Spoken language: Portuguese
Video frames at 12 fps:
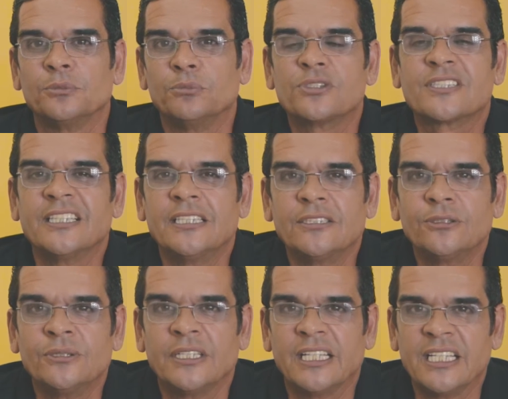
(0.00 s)

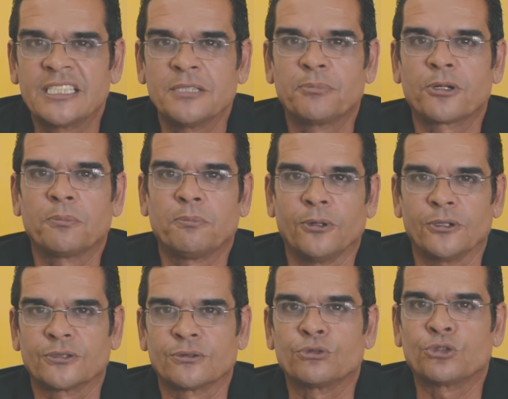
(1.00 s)
buscando esse
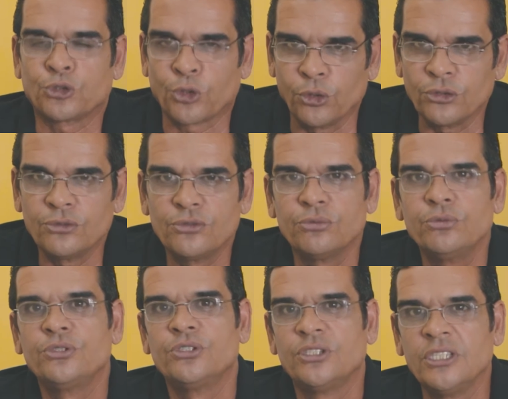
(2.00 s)
propósito. Todos
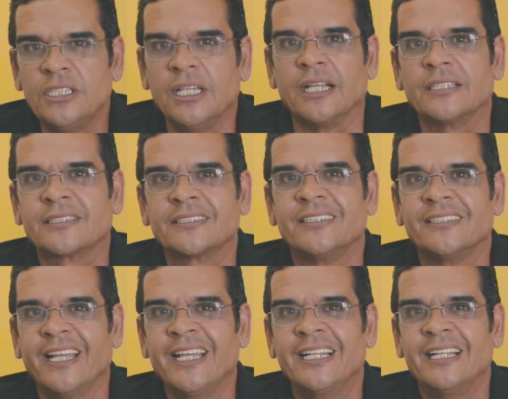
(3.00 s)
os dias,
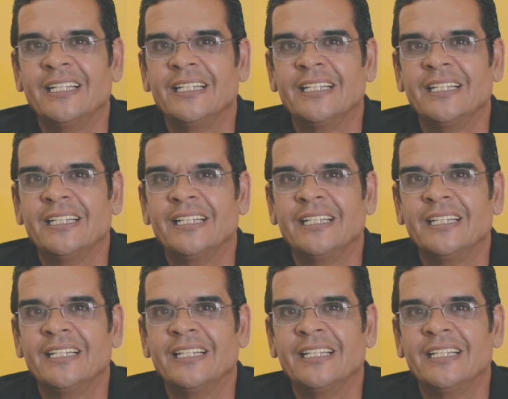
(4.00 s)
né?